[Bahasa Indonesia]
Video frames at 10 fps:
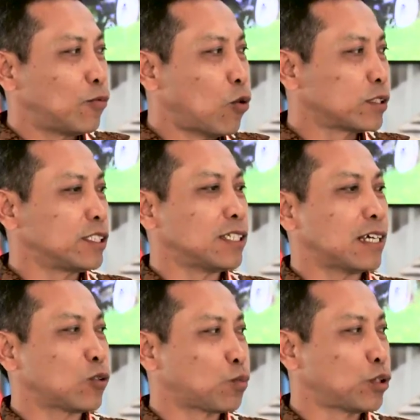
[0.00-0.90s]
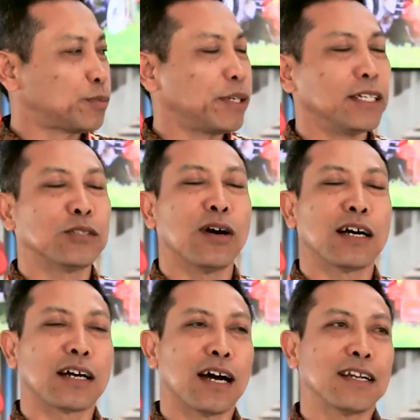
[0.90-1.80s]
fungsinya turbo spin itu
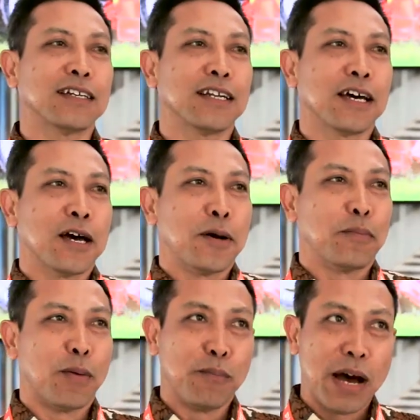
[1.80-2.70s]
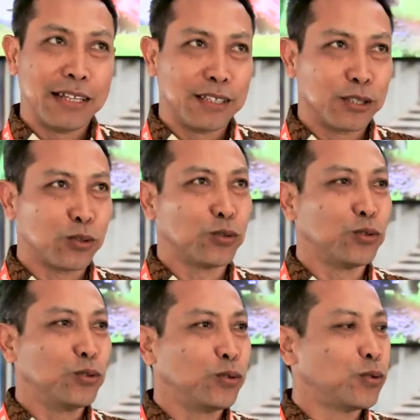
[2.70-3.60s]
akan
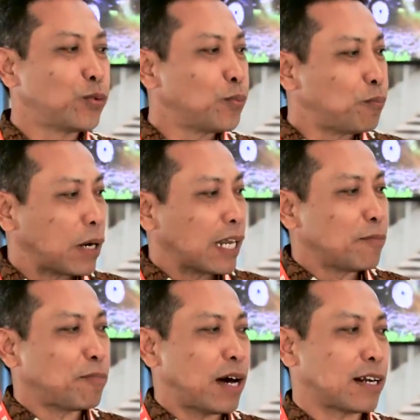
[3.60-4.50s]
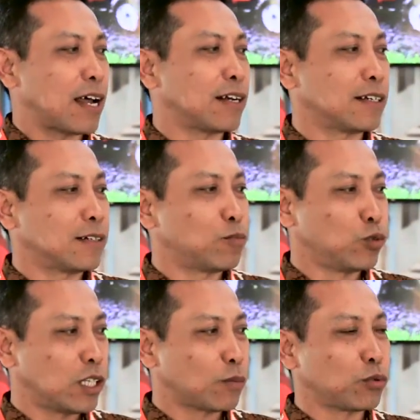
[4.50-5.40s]
membantu pelemparan
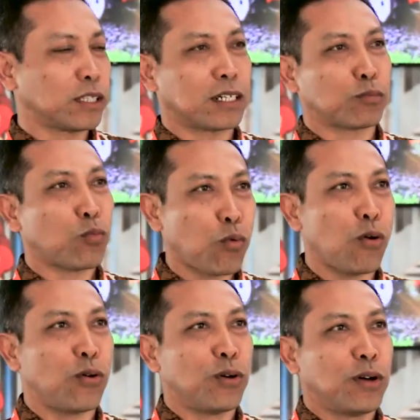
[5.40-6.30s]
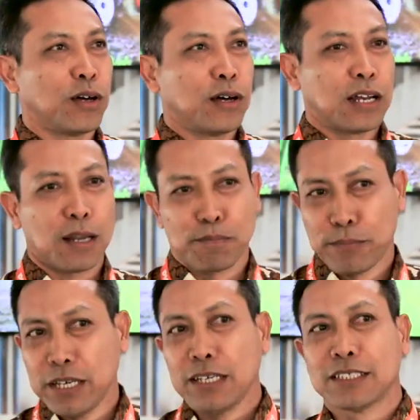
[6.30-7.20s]
butir-butir pupuk
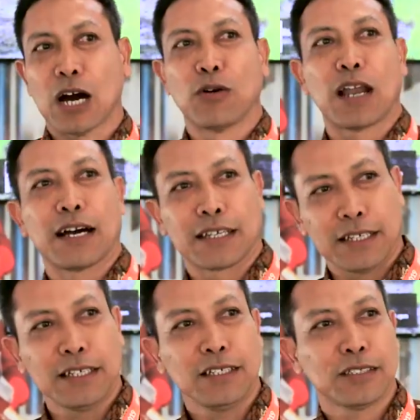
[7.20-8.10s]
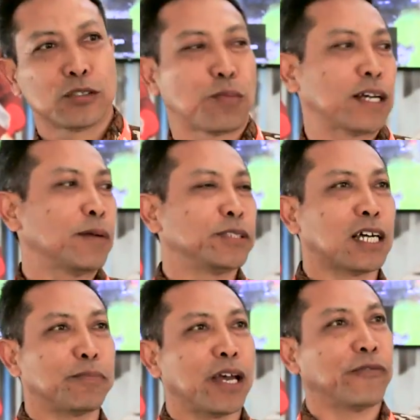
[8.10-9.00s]
lebih jauh lagi supaya
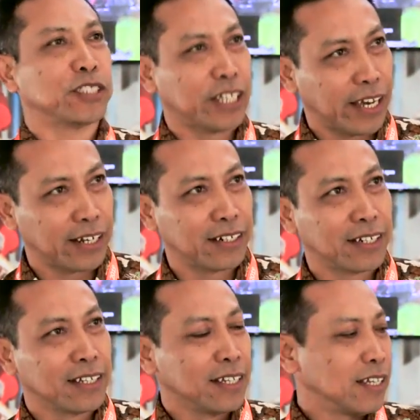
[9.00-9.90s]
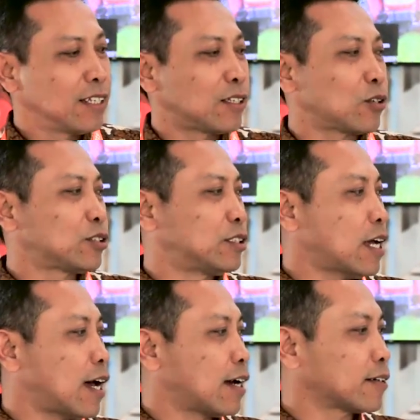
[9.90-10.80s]
bisa lebih efisien. Terus
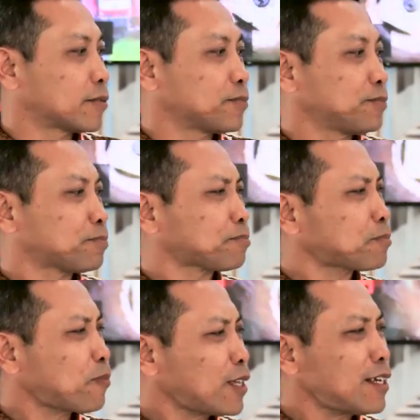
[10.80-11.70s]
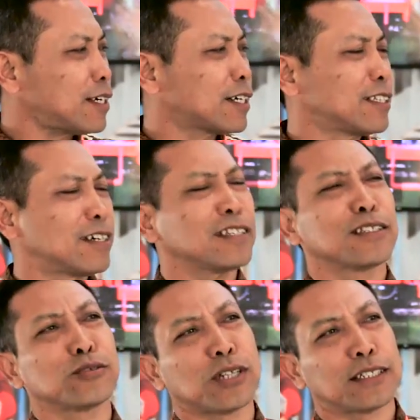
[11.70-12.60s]
yang ketiga
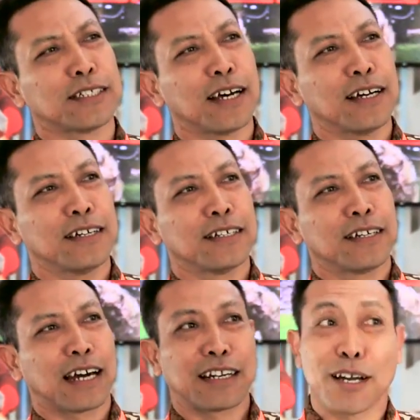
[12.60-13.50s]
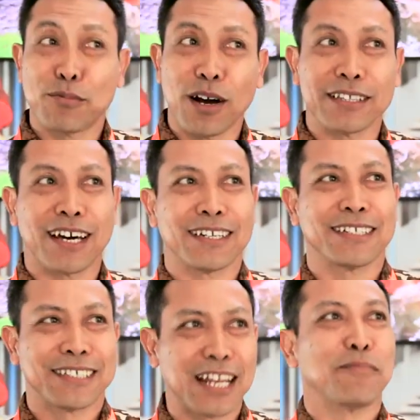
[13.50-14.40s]
tentu saja karena
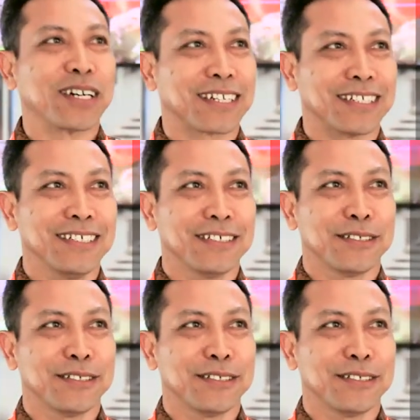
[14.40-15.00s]
buatan dalam negeri,